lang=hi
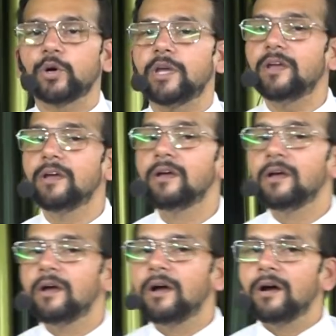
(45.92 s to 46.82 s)
कोई
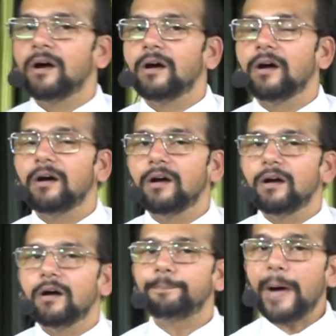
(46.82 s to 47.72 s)

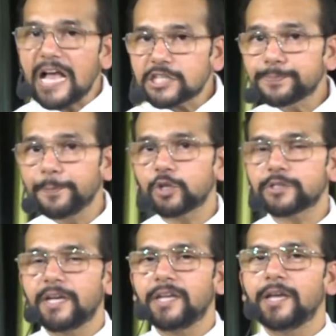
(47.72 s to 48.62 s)
पासपोर्ट
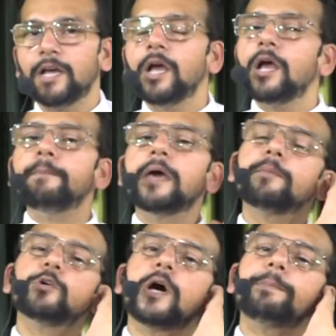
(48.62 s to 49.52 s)
नहीं है
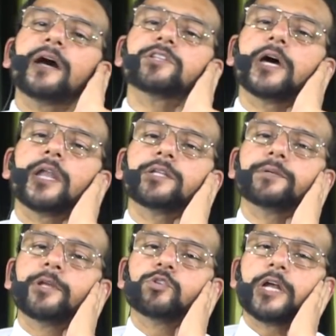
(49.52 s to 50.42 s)
मेरा मुंडा बाहर जा रहा है
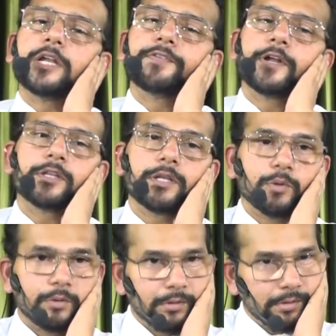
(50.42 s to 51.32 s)
जी मैं सर्टिफिकेट दे
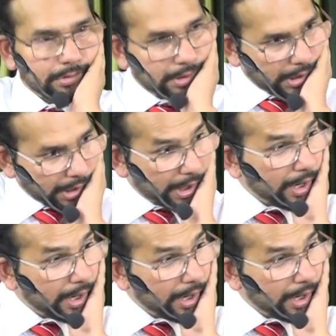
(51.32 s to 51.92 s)
दो है